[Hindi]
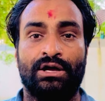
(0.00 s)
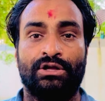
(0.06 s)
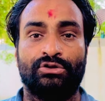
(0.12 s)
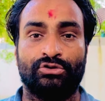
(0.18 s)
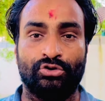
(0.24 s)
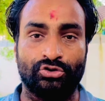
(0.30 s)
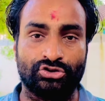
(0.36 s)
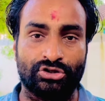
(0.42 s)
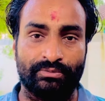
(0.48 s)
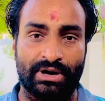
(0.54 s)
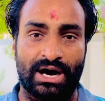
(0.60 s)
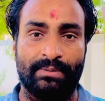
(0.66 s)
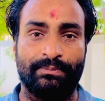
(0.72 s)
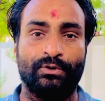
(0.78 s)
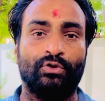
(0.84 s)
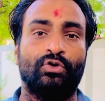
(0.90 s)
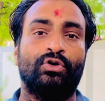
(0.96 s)
तो दोस्तों मैं
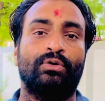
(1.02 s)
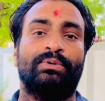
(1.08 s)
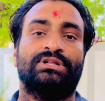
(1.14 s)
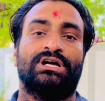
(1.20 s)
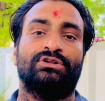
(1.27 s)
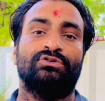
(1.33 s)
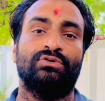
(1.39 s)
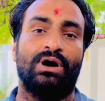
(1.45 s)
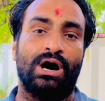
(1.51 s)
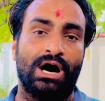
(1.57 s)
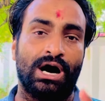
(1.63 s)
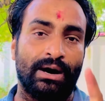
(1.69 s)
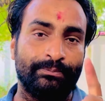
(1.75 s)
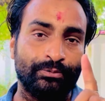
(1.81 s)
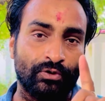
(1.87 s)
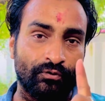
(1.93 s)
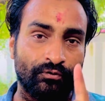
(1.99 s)
आप लोगों को बता दूं
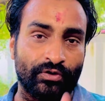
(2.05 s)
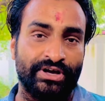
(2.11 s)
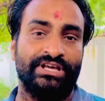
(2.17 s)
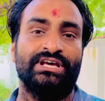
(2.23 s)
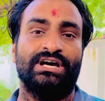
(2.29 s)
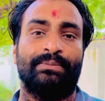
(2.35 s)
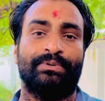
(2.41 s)
आपको वही